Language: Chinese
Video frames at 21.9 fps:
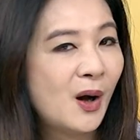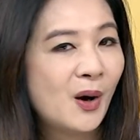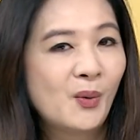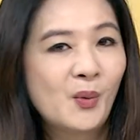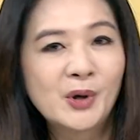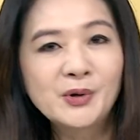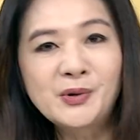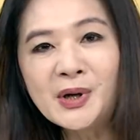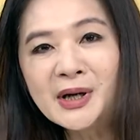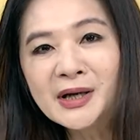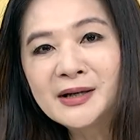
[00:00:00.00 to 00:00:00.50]

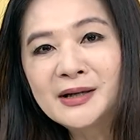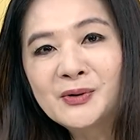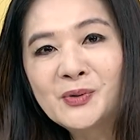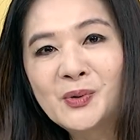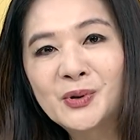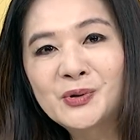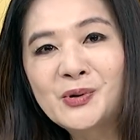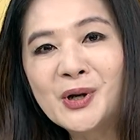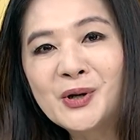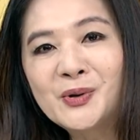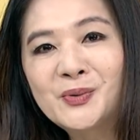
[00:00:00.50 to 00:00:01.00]
我对
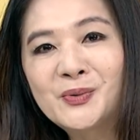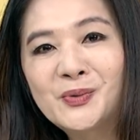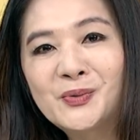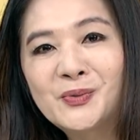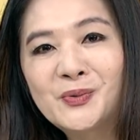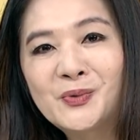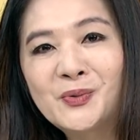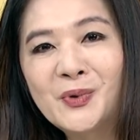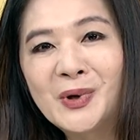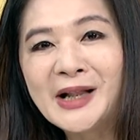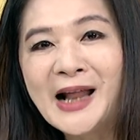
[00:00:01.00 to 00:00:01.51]
我对
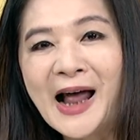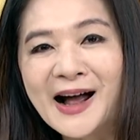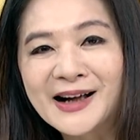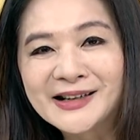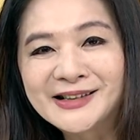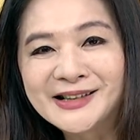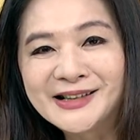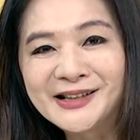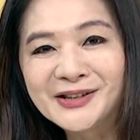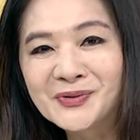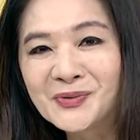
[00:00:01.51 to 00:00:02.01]
郭大
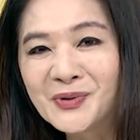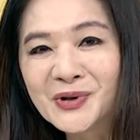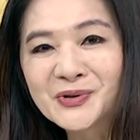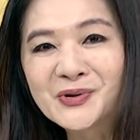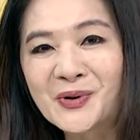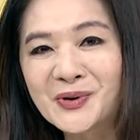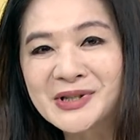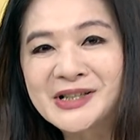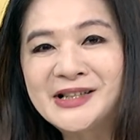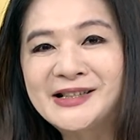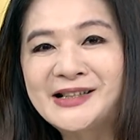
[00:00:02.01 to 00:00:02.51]
哥郭
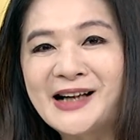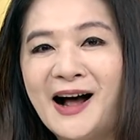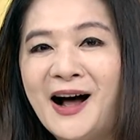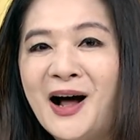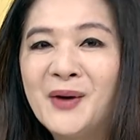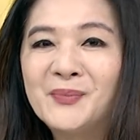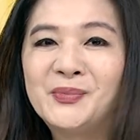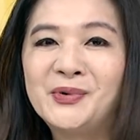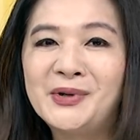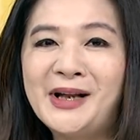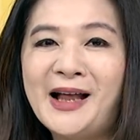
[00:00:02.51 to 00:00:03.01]
董事长
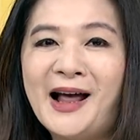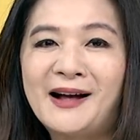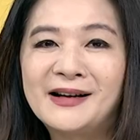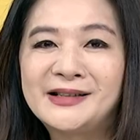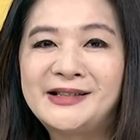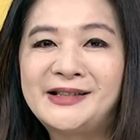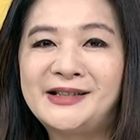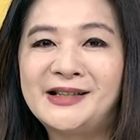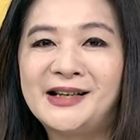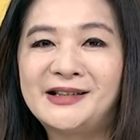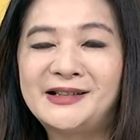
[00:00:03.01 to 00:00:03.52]
很不谅
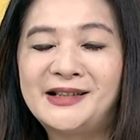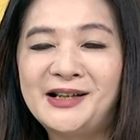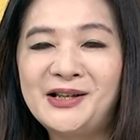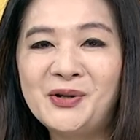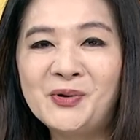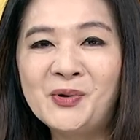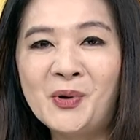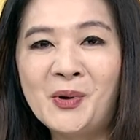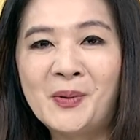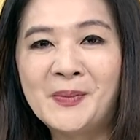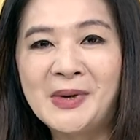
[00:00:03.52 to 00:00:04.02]
解的，因
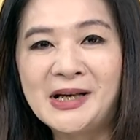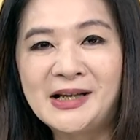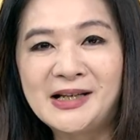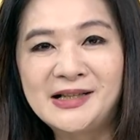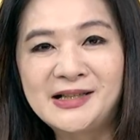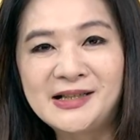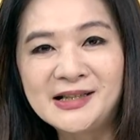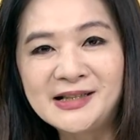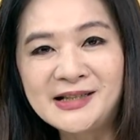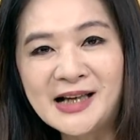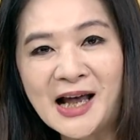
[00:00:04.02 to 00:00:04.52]
为我们已
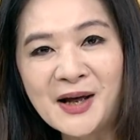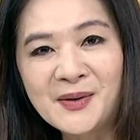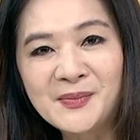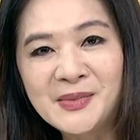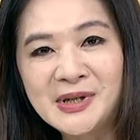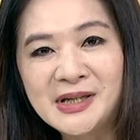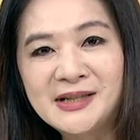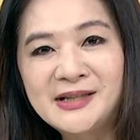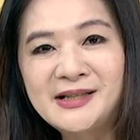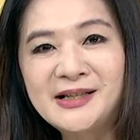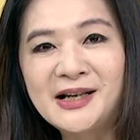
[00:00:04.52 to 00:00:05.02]
经在
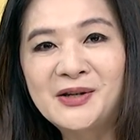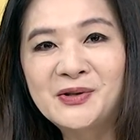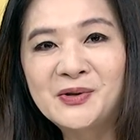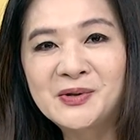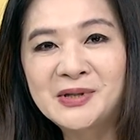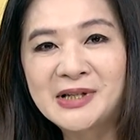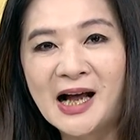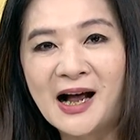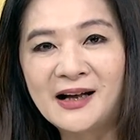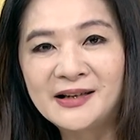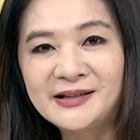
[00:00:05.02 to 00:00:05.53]
民间都
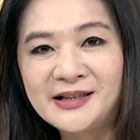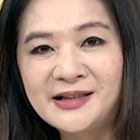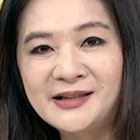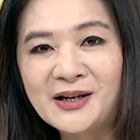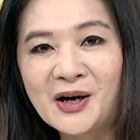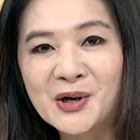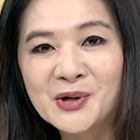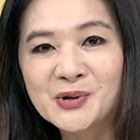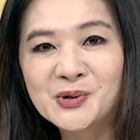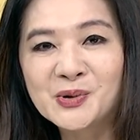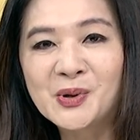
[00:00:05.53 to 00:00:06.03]
常常听
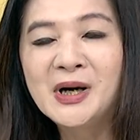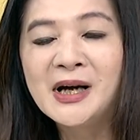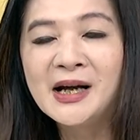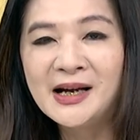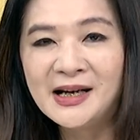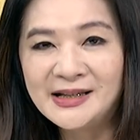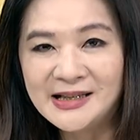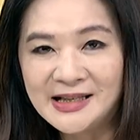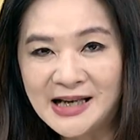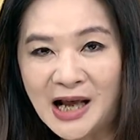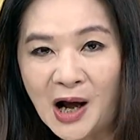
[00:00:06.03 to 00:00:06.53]
到说
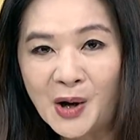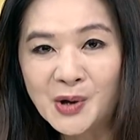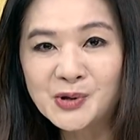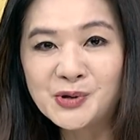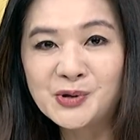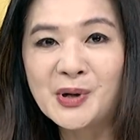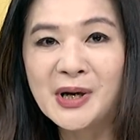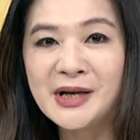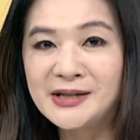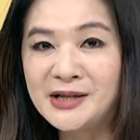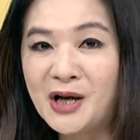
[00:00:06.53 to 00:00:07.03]
你要
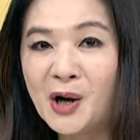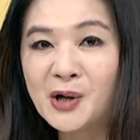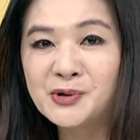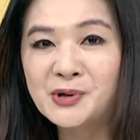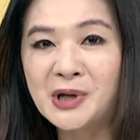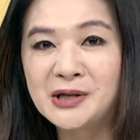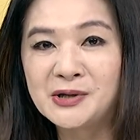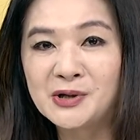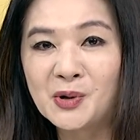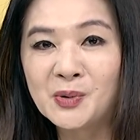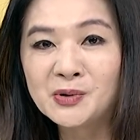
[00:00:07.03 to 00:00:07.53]
选你要
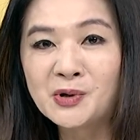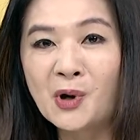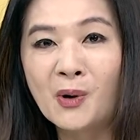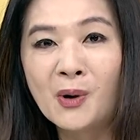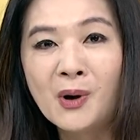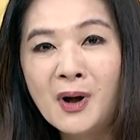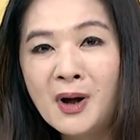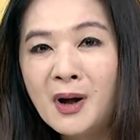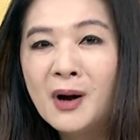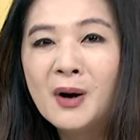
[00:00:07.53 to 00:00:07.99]
选总统，